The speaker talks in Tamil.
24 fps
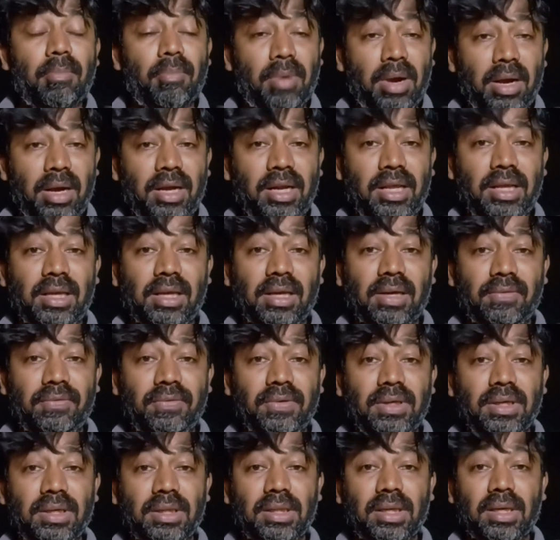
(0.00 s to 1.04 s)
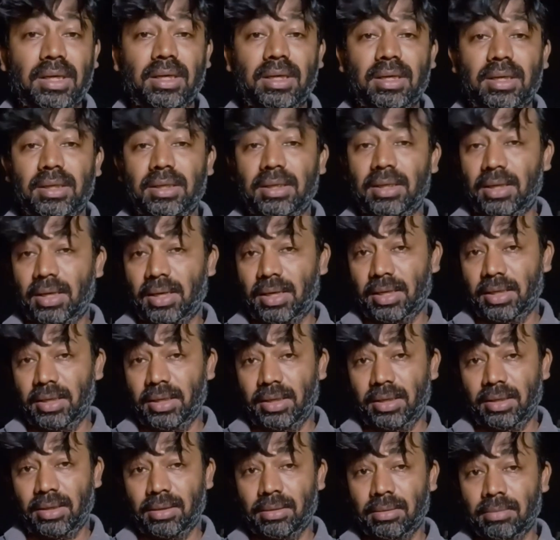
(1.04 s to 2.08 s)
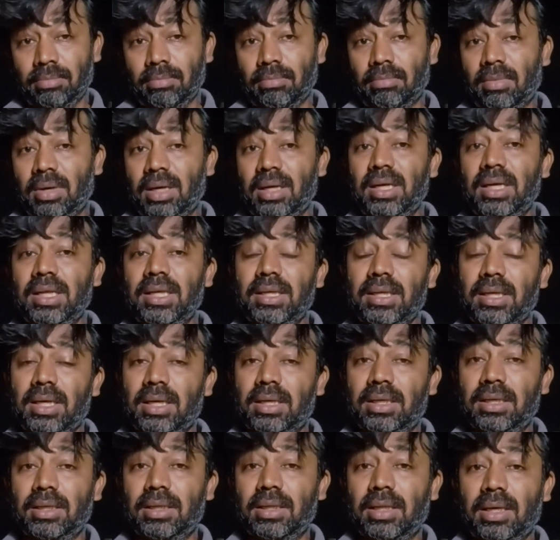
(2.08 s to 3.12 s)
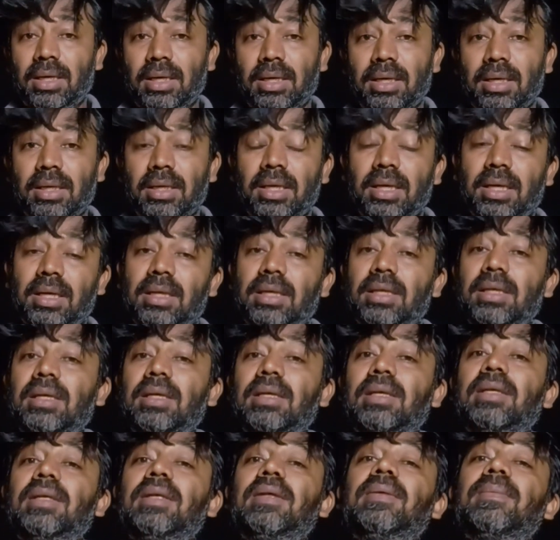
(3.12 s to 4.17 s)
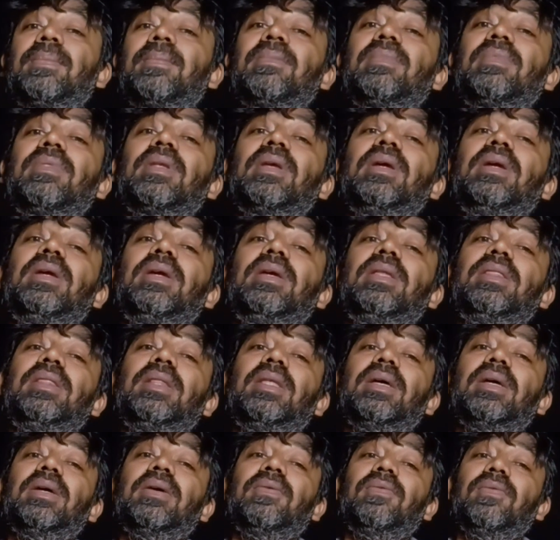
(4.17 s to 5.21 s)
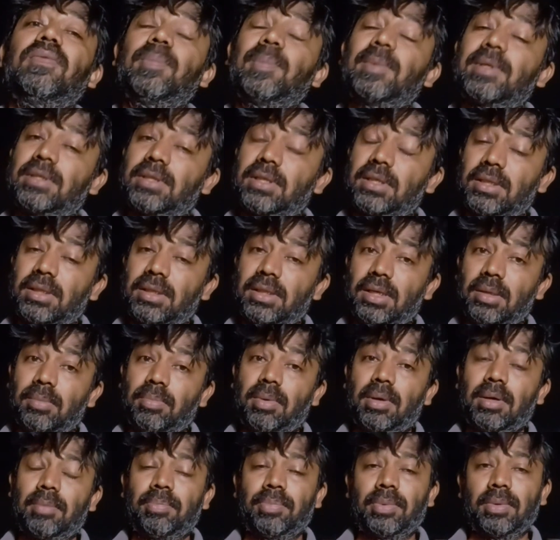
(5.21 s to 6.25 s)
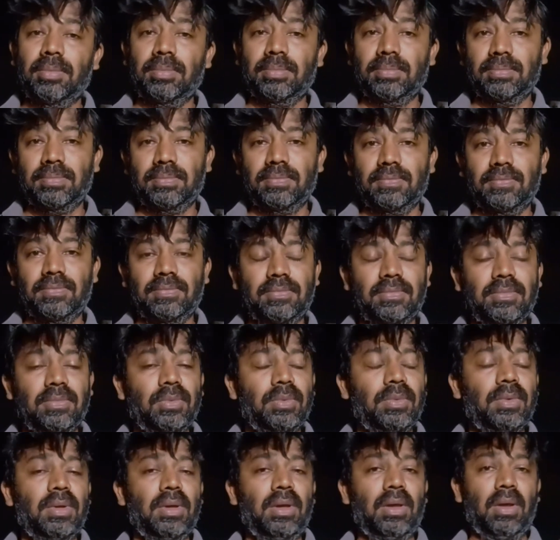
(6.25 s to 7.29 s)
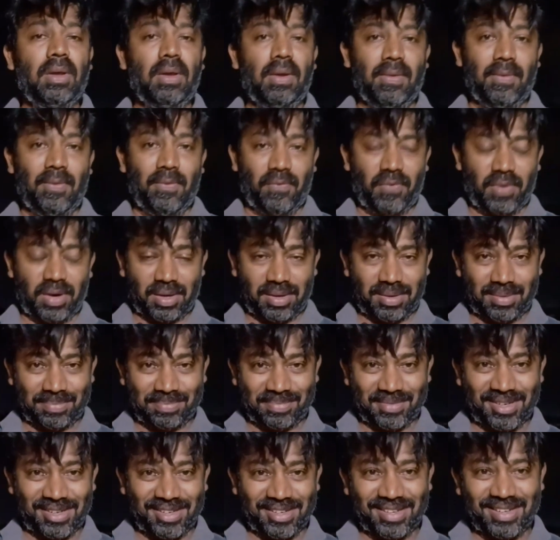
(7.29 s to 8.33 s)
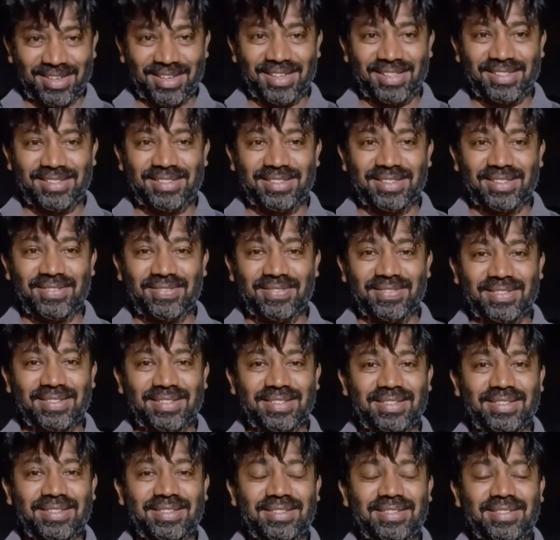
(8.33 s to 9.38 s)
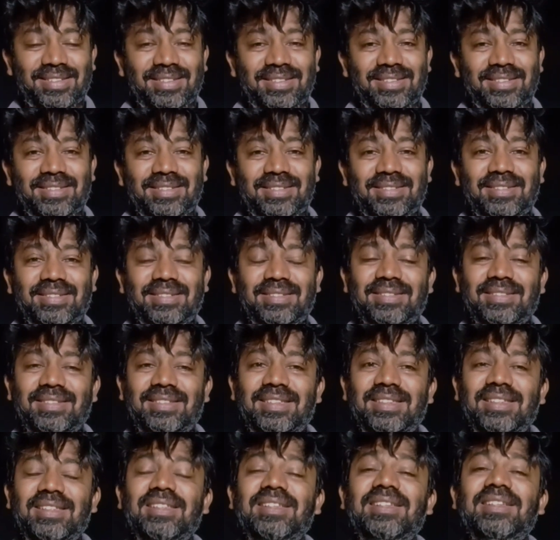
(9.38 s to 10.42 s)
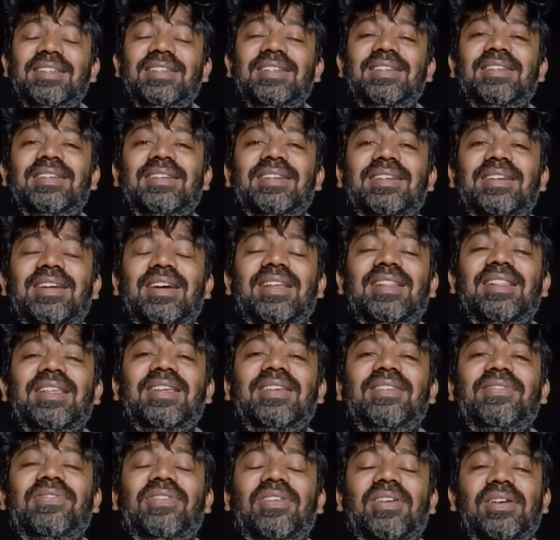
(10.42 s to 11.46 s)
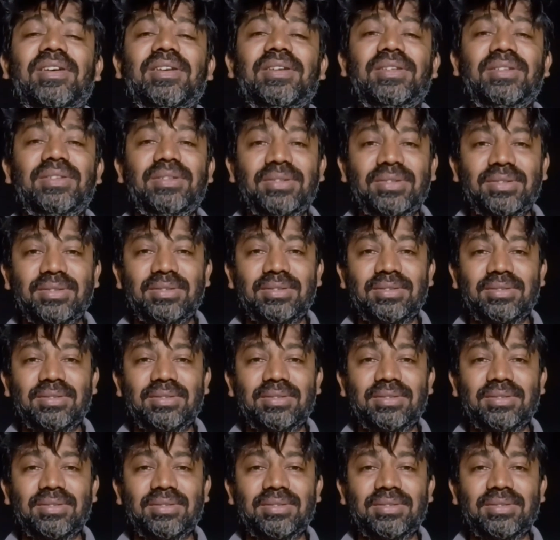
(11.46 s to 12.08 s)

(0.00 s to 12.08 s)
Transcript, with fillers: மண்ணை கவியதா இல்லை மண்ணை ஆண்டதா என இந்த விமர்சனத்தில் பார்ப்போம் வணக்கம் நான் கலைச்செல்வன் இது கதை ஃபார் யூ